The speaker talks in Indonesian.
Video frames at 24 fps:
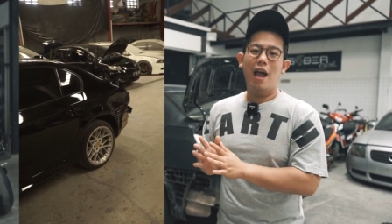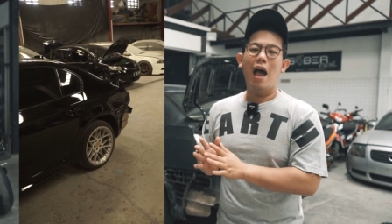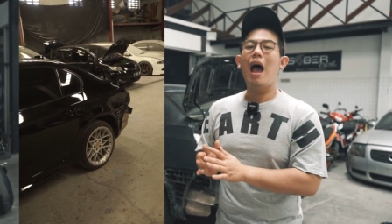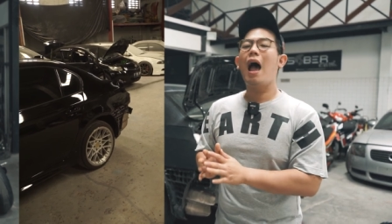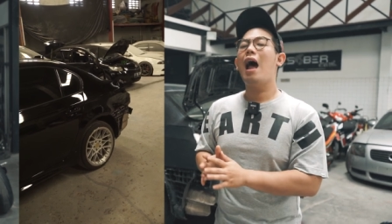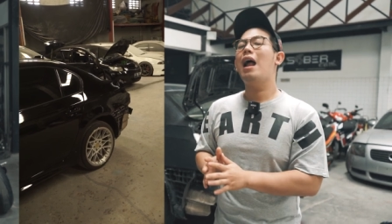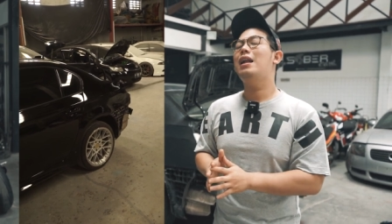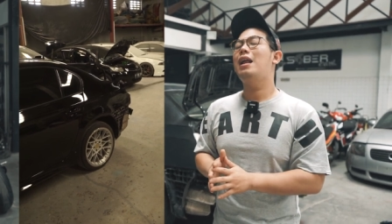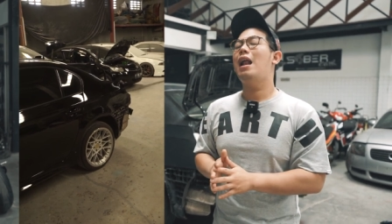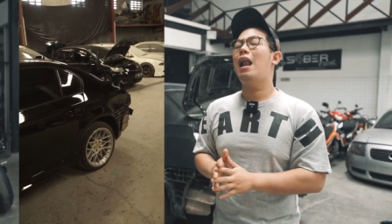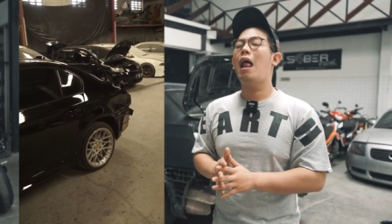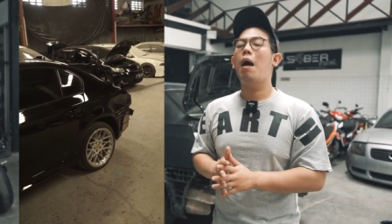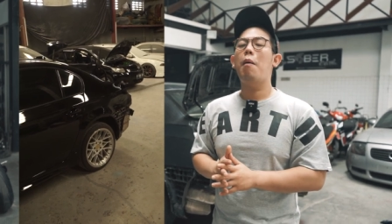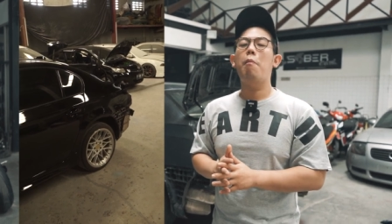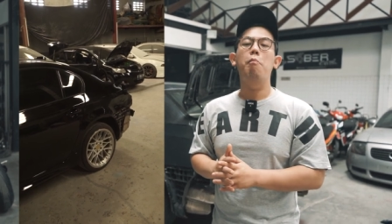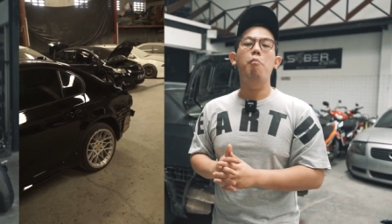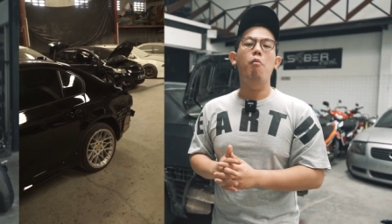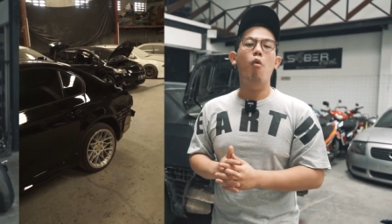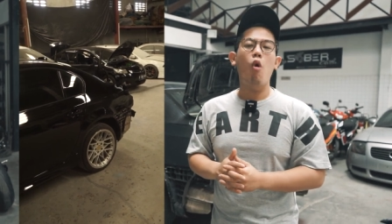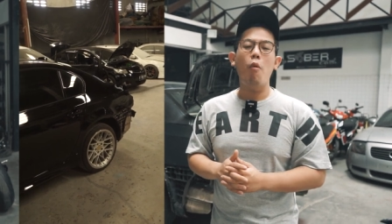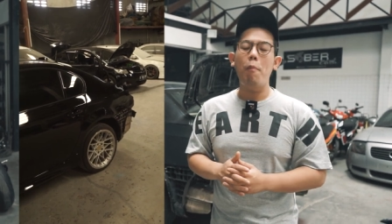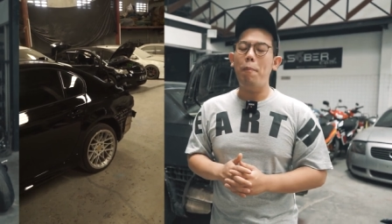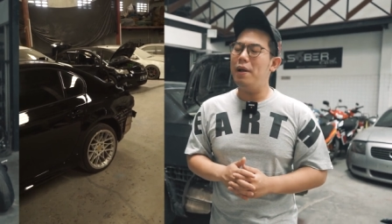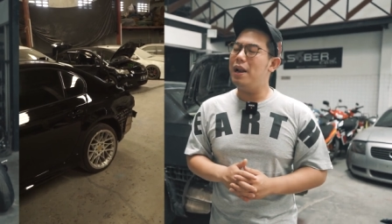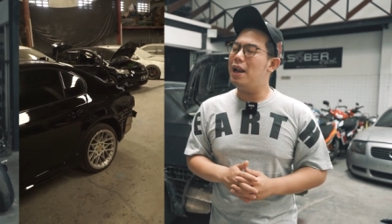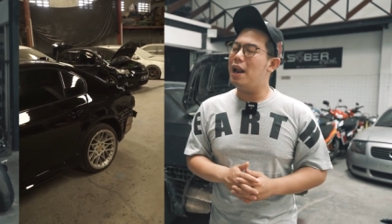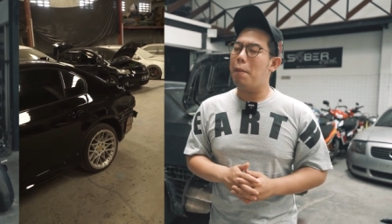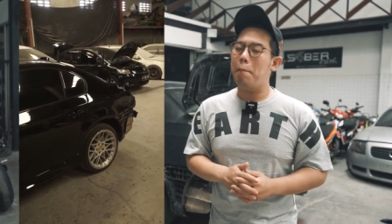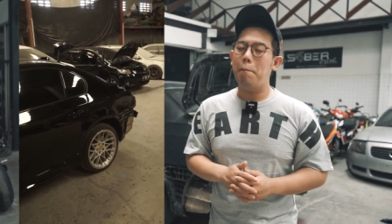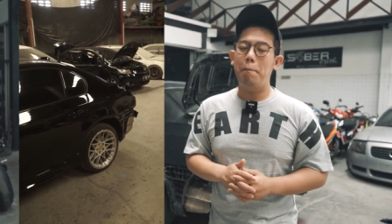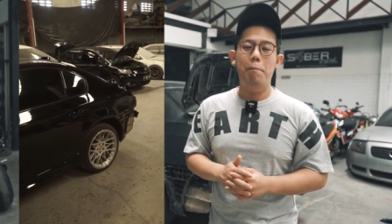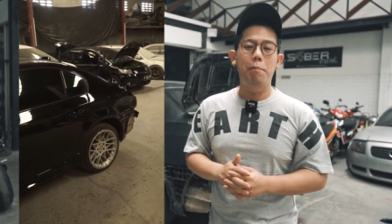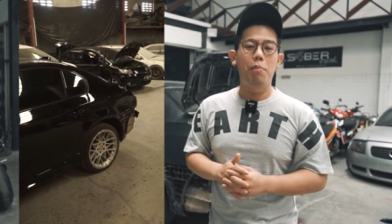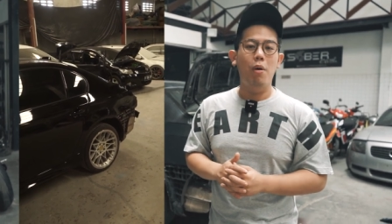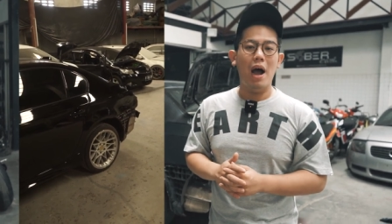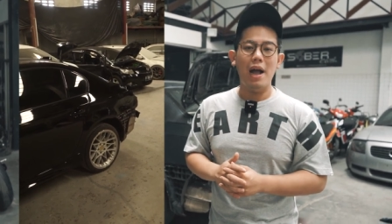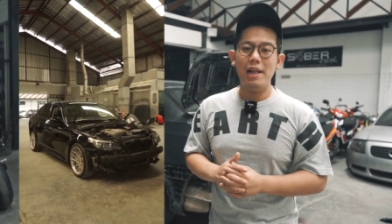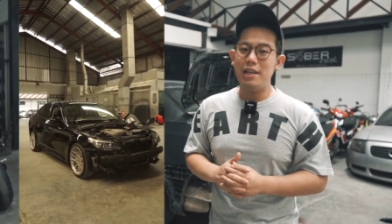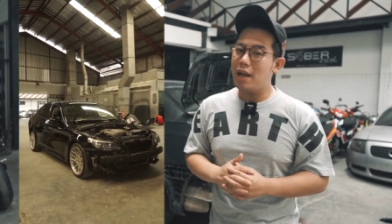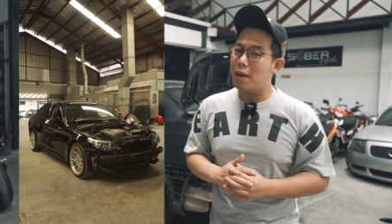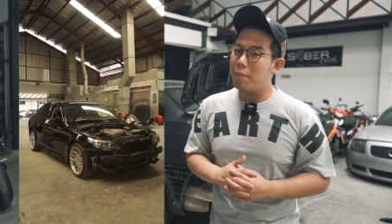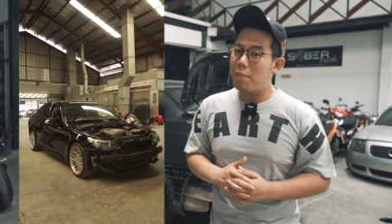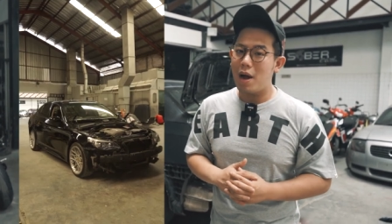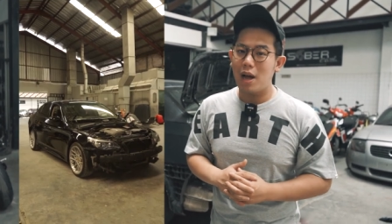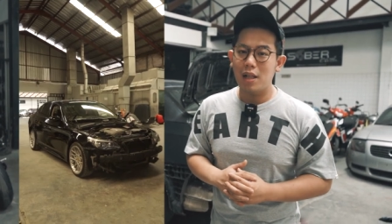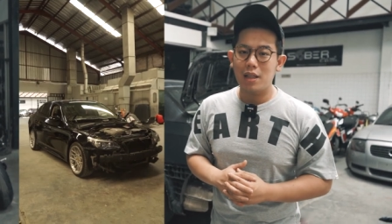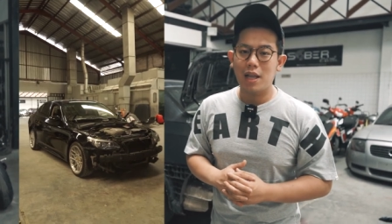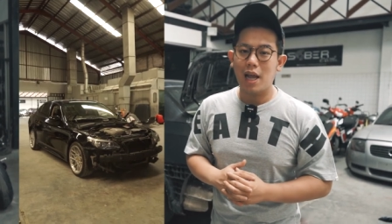adalah mobil yang banyak
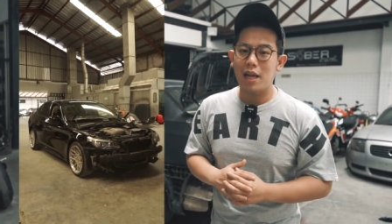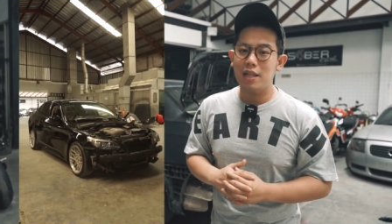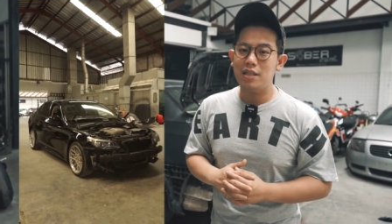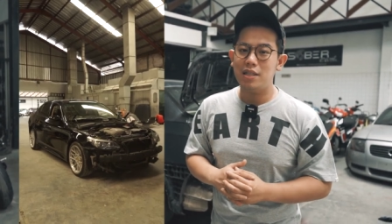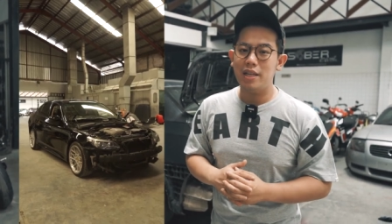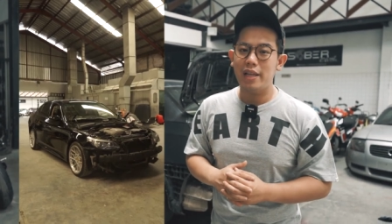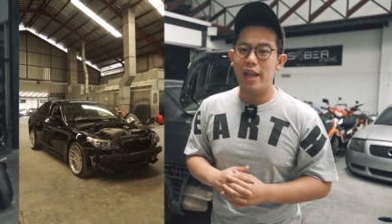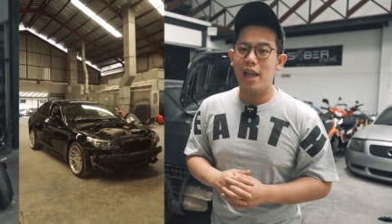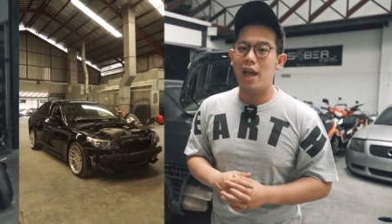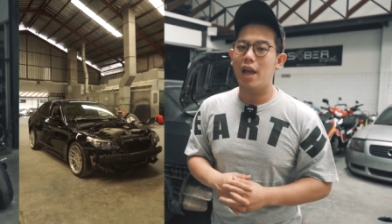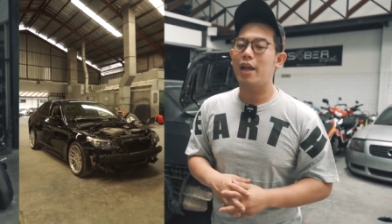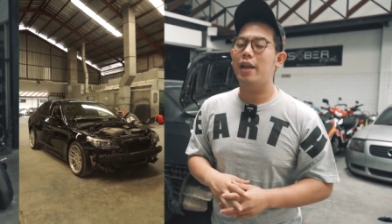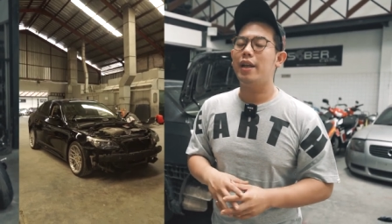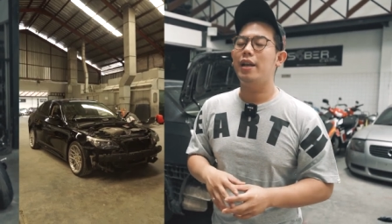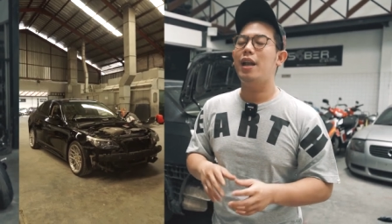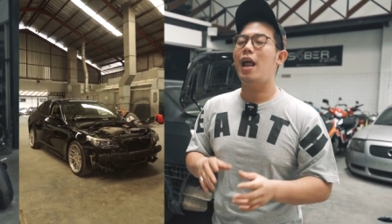banget kancingnya